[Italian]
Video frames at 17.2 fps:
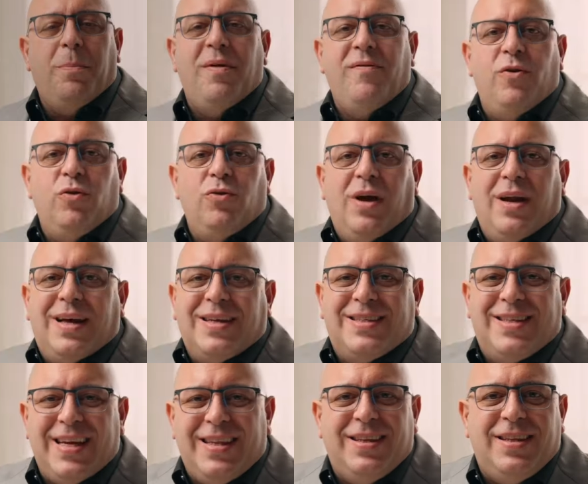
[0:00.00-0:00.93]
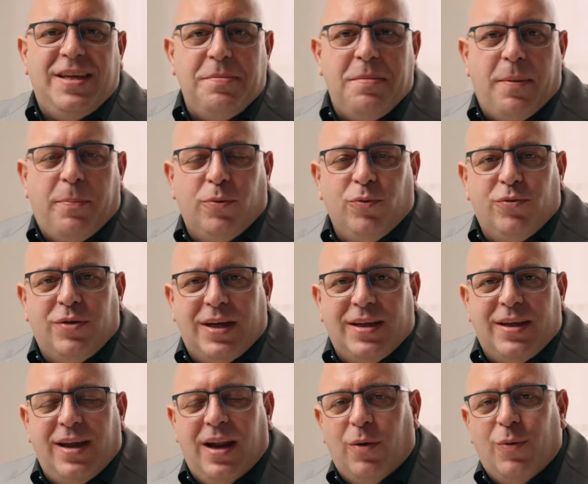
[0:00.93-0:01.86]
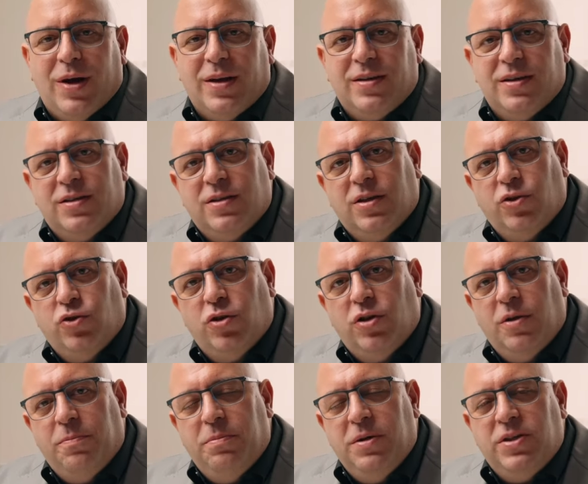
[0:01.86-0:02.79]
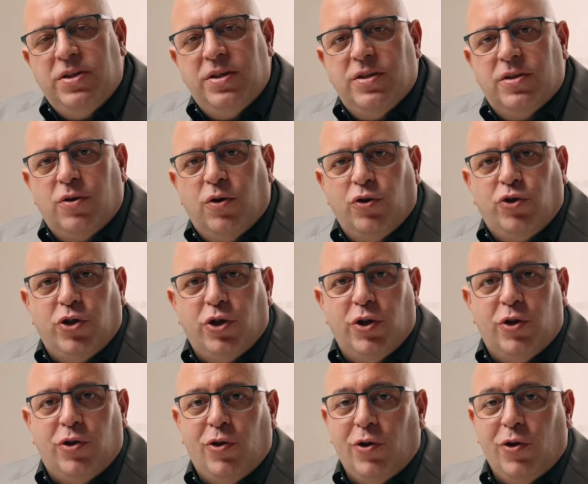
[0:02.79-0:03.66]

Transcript: benvenuti alla settima puntata della quarta stagione di Business Coaching